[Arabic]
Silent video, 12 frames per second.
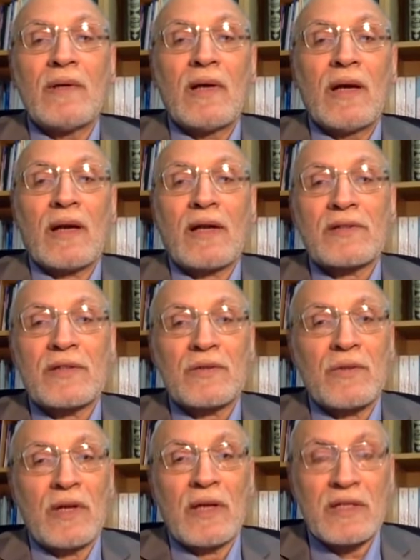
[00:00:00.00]
القصص
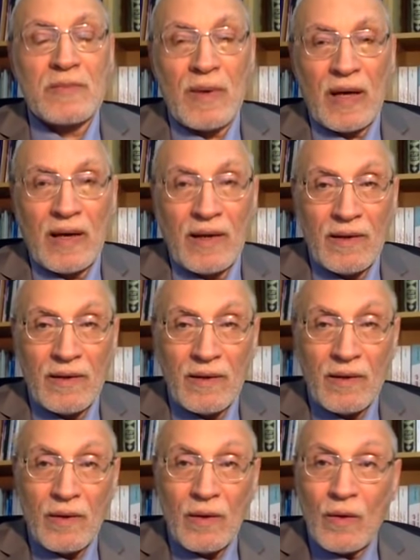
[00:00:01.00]
كنا نسمعها
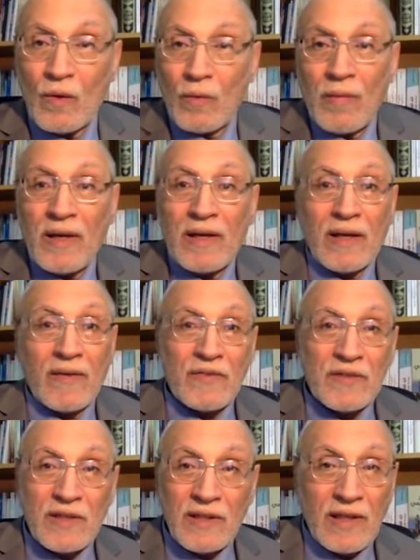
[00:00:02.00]
وما نعرف
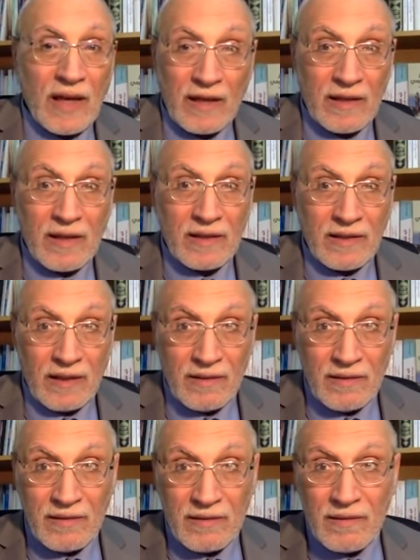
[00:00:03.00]
شيء حقيقة
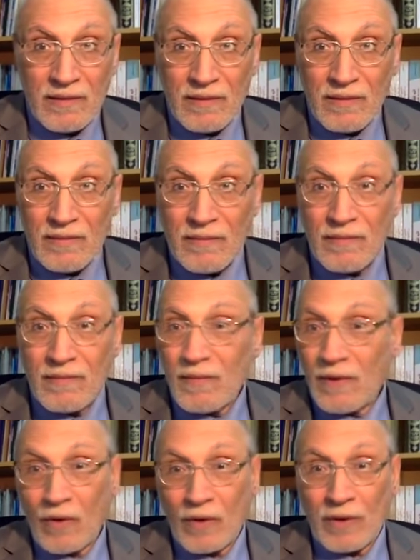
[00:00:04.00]

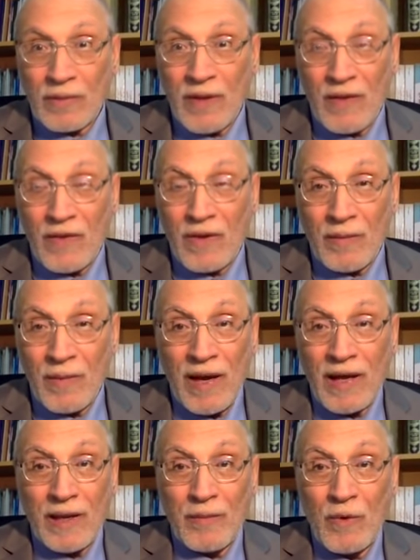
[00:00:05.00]
الخطباء ذولا ما
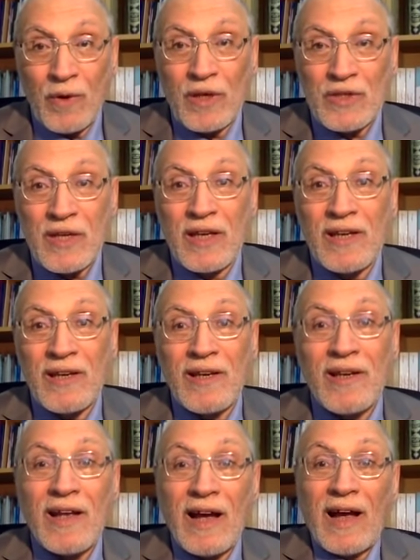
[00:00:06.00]
علمونا شيء
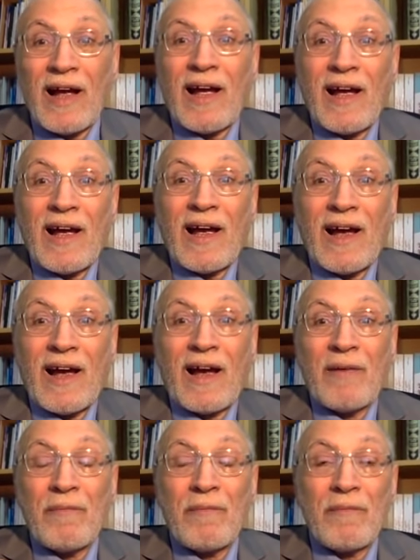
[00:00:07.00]

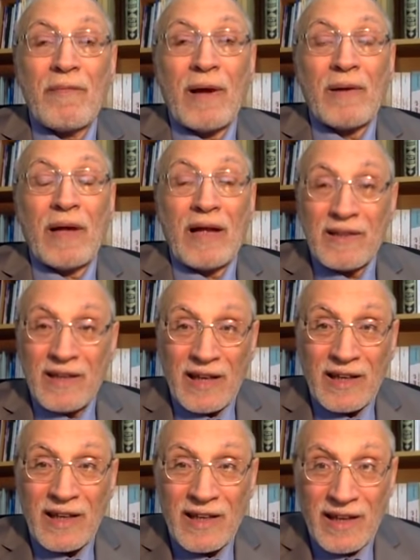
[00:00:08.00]
عن, عن
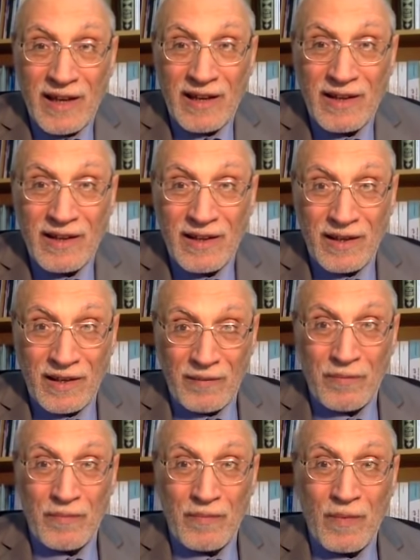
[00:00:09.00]
تاريخ العراق القريب
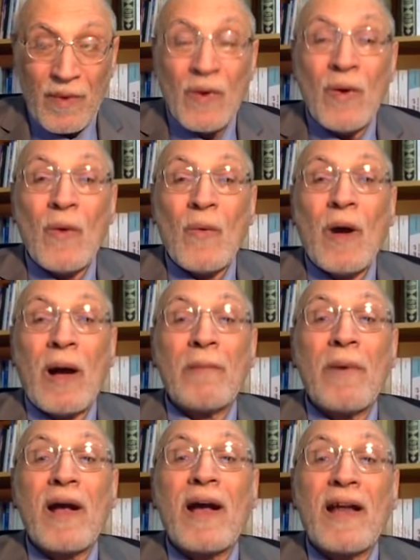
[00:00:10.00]

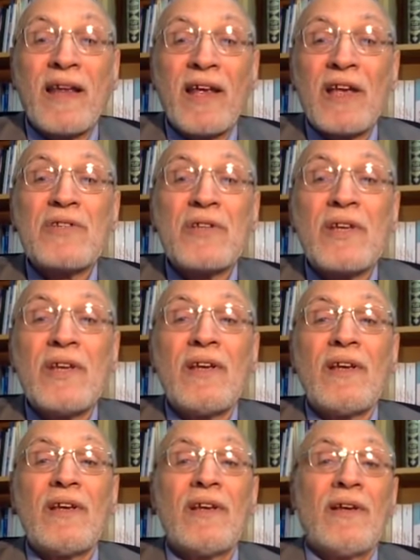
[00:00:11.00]
وعما كان
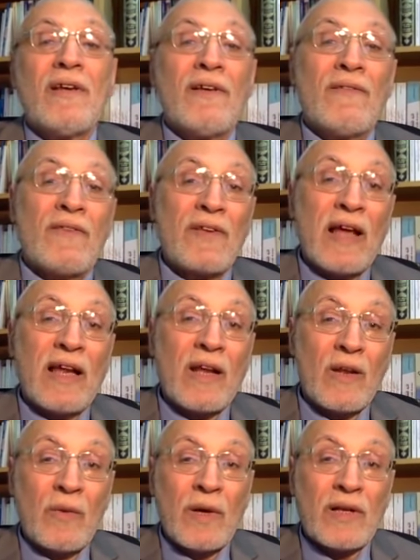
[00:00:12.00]
يجري في ذلك
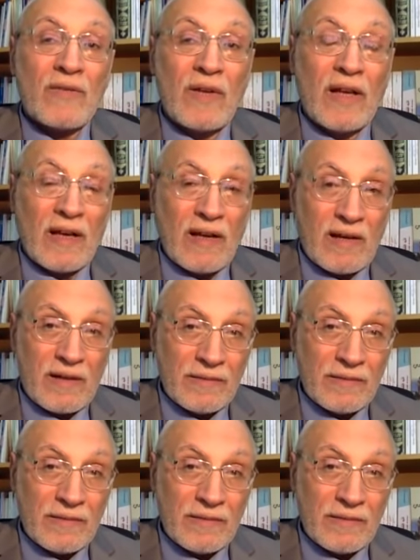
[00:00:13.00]
الوقت في العراق